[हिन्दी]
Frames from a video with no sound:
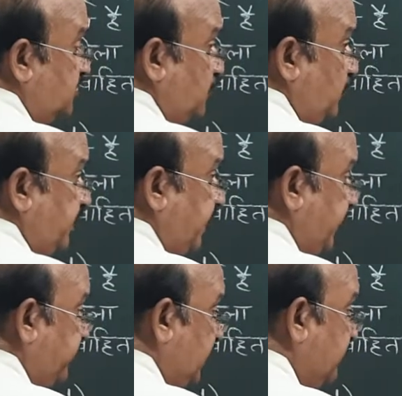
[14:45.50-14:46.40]
जरूरी है
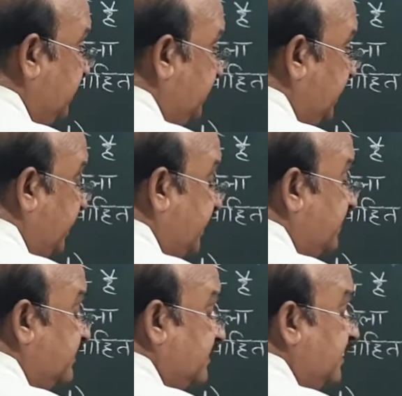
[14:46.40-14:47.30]
हमने लिया है
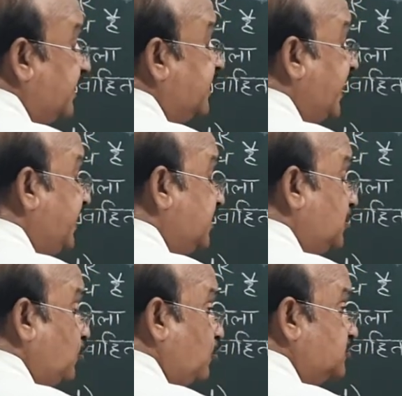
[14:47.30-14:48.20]

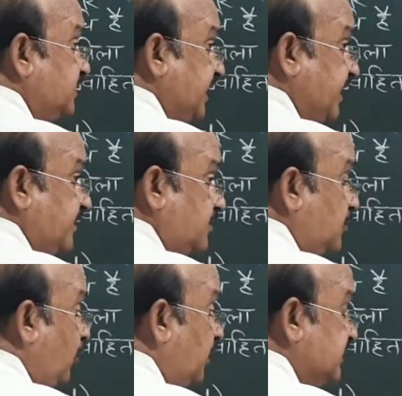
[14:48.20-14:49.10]
ट्राइक्लोरोसिलेन
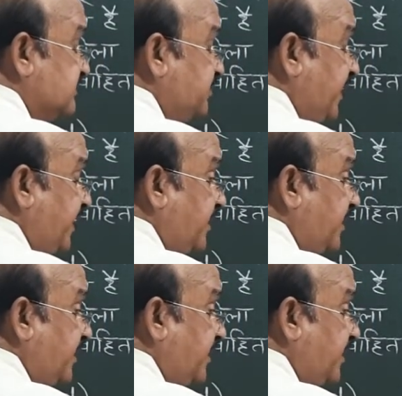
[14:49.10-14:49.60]
और इसमें